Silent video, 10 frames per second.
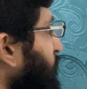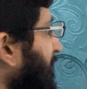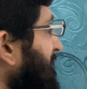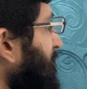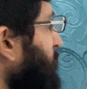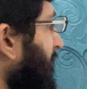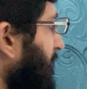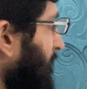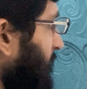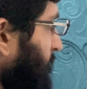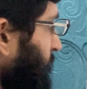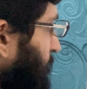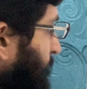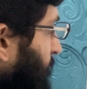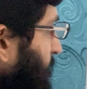फैक्सी माइल
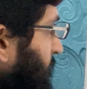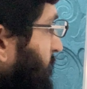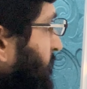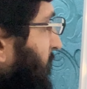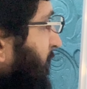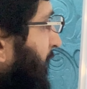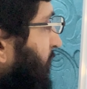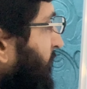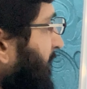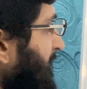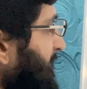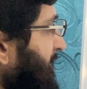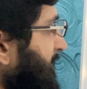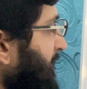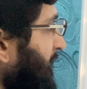एफ ए
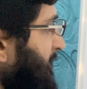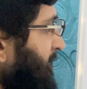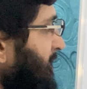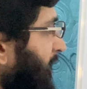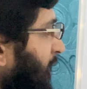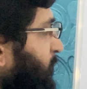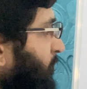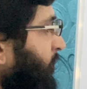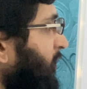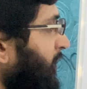सी एस एम